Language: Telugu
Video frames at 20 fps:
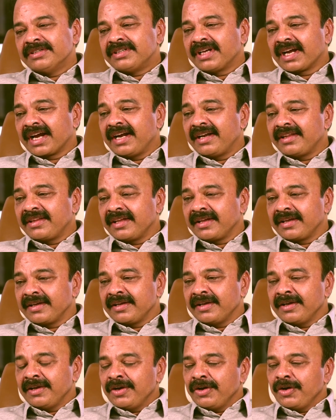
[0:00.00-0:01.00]
సెకండ్ థింగ్
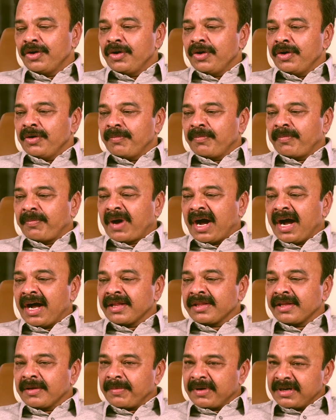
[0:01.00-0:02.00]

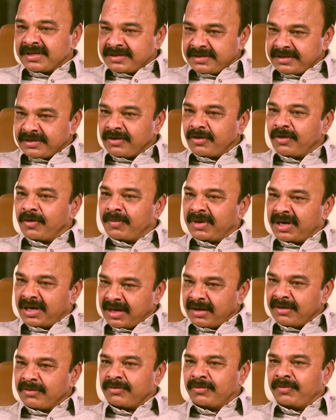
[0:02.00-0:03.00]
పాత పరిస్థితుల్లో మన
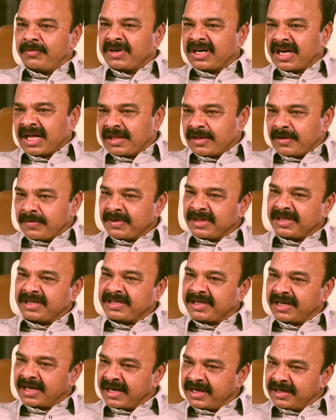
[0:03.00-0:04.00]
ఉమ్మడి
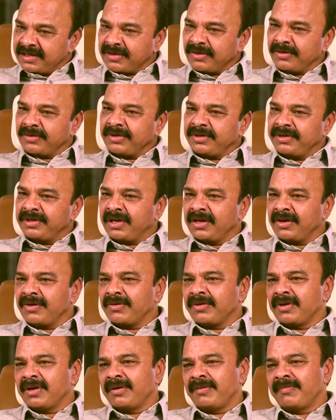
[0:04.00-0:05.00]
ఆంధ్రప్రదేశే కానీ సౌత్ ఇండియాలో
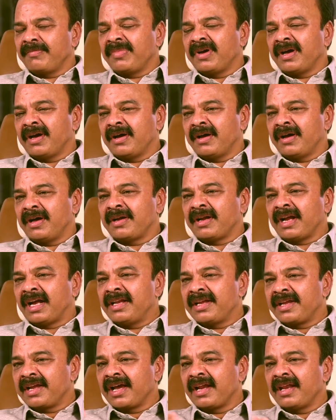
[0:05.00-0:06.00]
కూడా
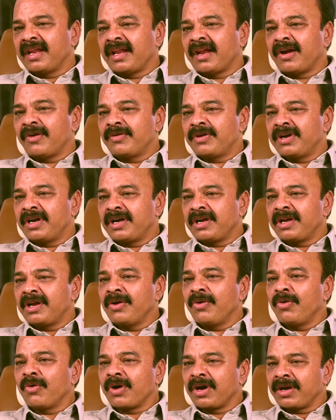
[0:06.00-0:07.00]
రాజకీయాలు ఎలా ఉండంటే
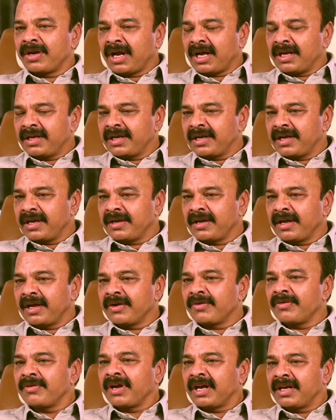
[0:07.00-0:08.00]
ఒక రాజకీయ
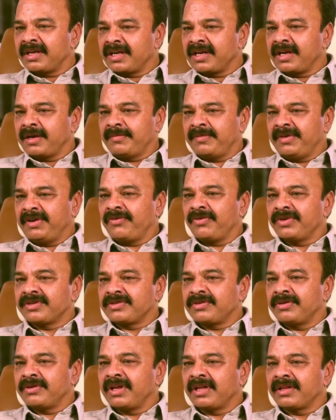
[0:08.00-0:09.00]
నాయకుడు రాజకీయం
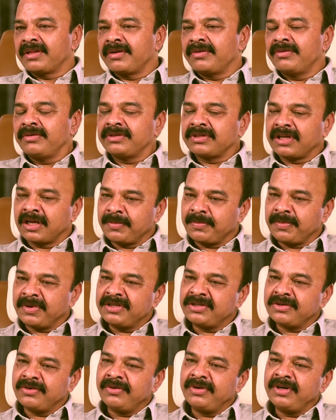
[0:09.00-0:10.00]
ఇంట్రెస్ట్ ఉన్న అతను
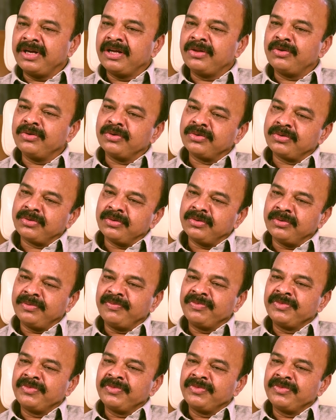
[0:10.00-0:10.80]
సర్పంచ్ నుండి ఎదుగుతూ